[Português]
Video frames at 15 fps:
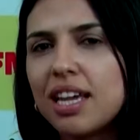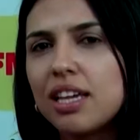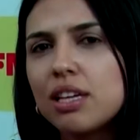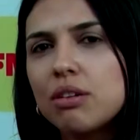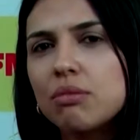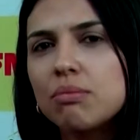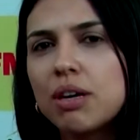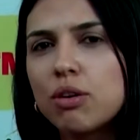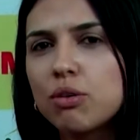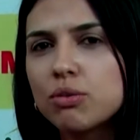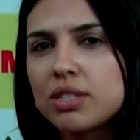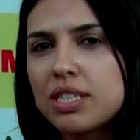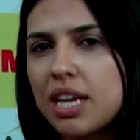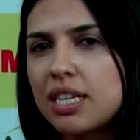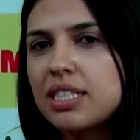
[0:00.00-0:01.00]
tenham uma
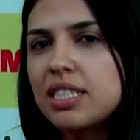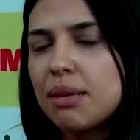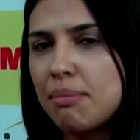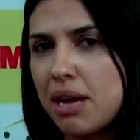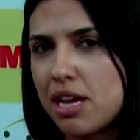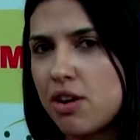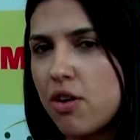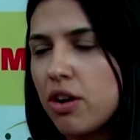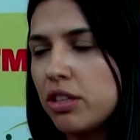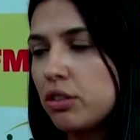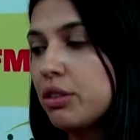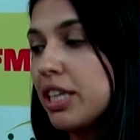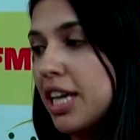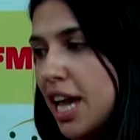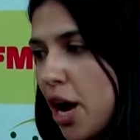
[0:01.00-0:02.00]
consciência maior
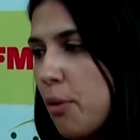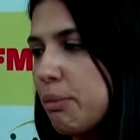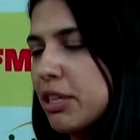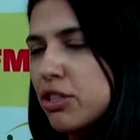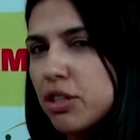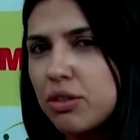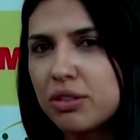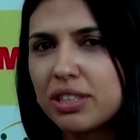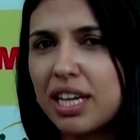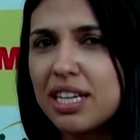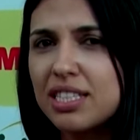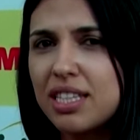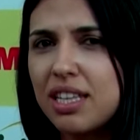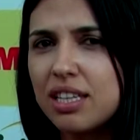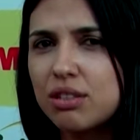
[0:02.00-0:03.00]
do que realmente
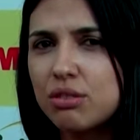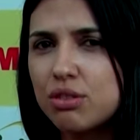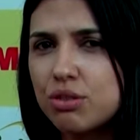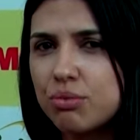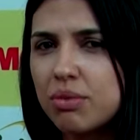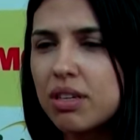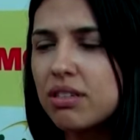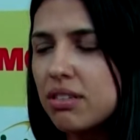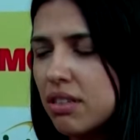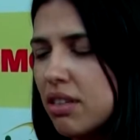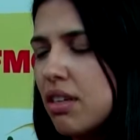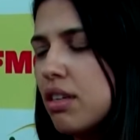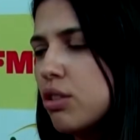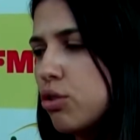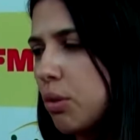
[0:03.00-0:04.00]
acontece dentro de uma,
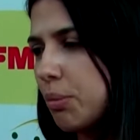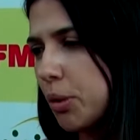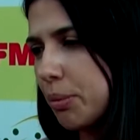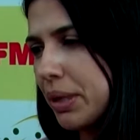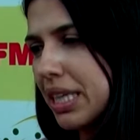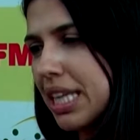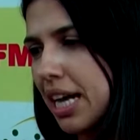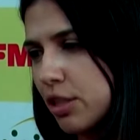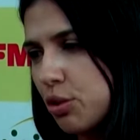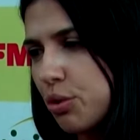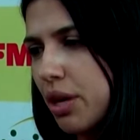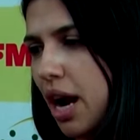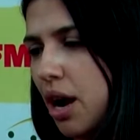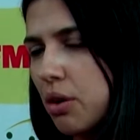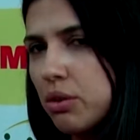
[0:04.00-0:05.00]
de uma propriedade
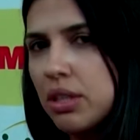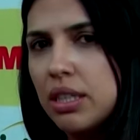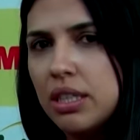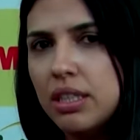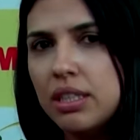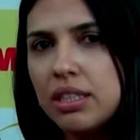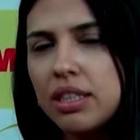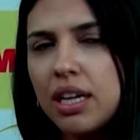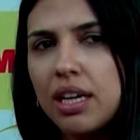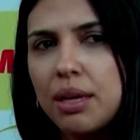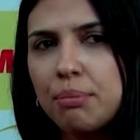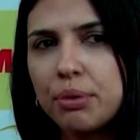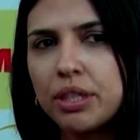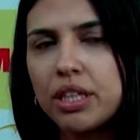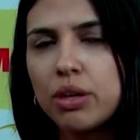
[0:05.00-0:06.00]
rural.
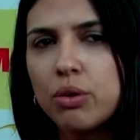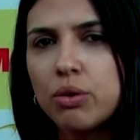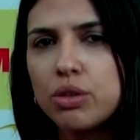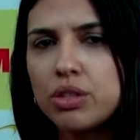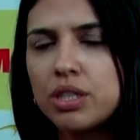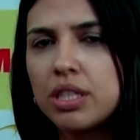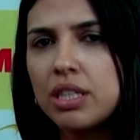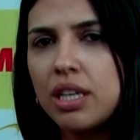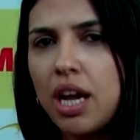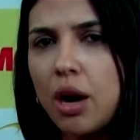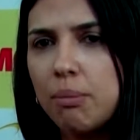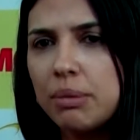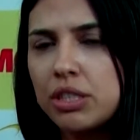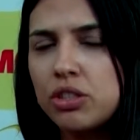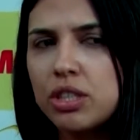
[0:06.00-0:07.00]
Né? Porque hoje
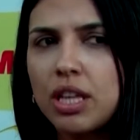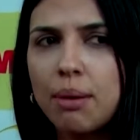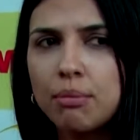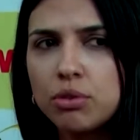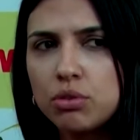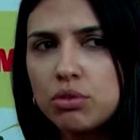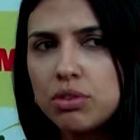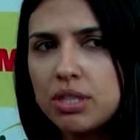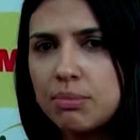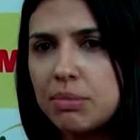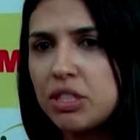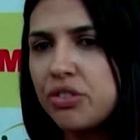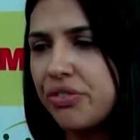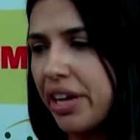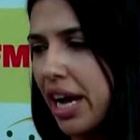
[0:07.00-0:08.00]
realmente está muito
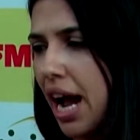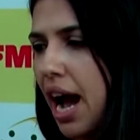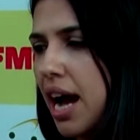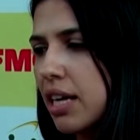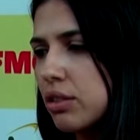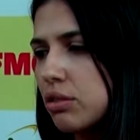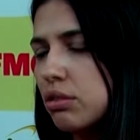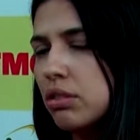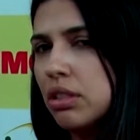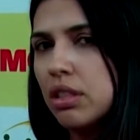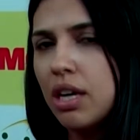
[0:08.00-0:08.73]
desmistificado